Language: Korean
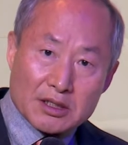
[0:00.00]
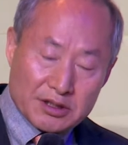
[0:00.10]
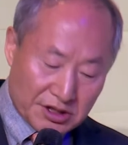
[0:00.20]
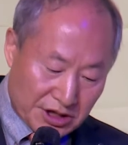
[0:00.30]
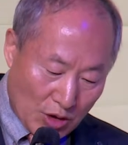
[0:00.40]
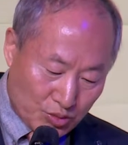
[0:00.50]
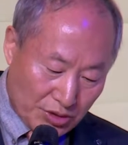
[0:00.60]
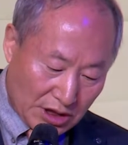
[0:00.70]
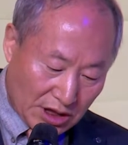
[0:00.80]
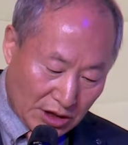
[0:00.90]
경제
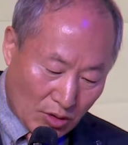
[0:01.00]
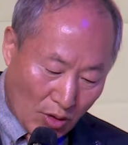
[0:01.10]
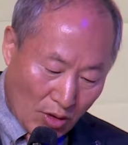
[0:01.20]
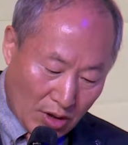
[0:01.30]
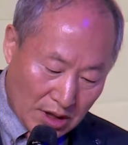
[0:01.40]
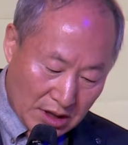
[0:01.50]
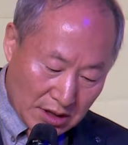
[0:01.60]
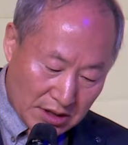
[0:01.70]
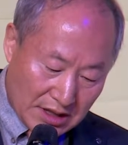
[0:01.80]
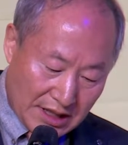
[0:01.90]
운영의 틀도
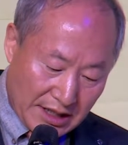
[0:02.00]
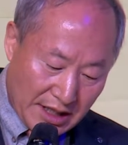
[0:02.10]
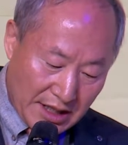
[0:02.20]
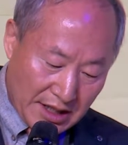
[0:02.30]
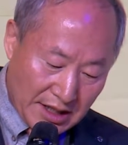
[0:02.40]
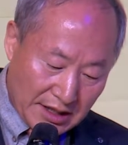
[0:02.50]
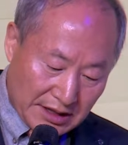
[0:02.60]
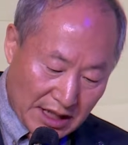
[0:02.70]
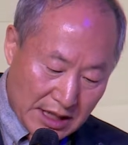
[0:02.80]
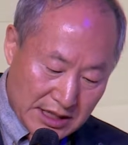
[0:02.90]

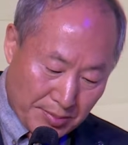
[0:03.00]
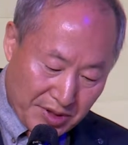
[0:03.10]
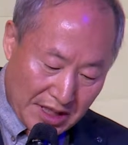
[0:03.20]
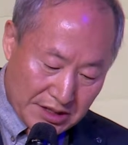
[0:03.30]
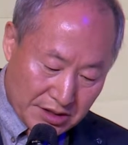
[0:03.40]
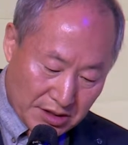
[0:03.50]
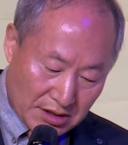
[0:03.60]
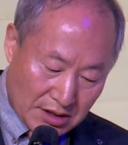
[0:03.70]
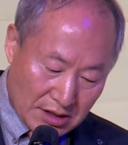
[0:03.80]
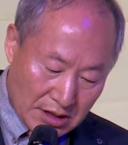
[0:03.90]

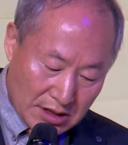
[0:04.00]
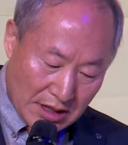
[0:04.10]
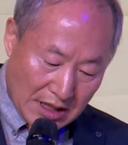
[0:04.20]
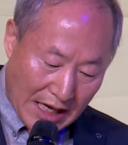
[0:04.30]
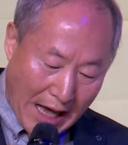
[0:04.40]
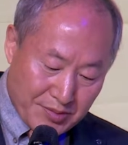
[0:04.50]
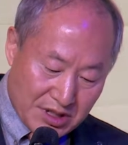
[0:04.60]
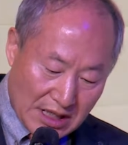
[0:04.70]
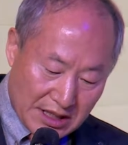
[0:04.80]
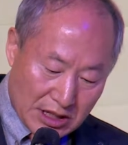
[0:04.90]
그간에따라잡기위해서
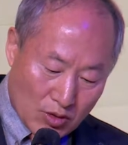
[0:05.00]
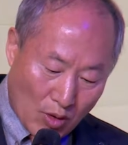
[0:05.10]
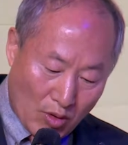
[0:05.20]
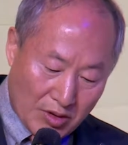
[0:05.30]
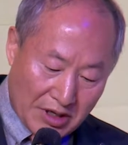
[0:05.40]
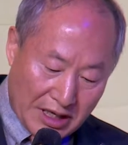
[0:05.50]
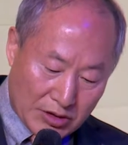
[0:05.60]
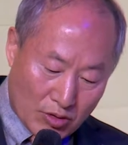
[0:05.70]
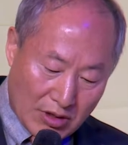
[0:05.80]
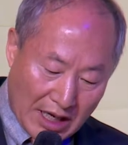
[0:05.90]
앞서가기 고
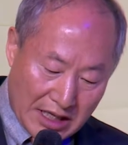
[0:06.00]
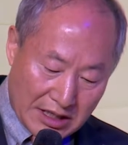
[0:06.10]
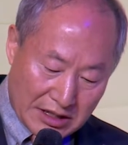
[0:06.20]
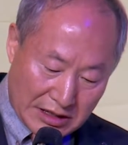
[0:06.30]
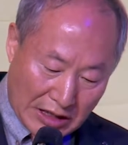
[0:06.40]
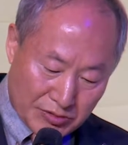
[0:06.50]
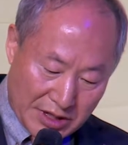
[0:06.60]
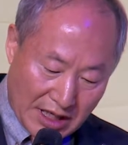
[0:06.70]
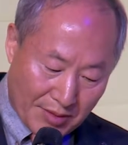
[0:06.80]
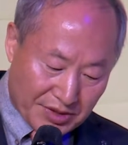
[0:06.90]
의회도로 가야 된다고
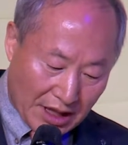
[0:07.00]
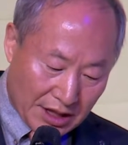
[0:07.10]
생각합니다.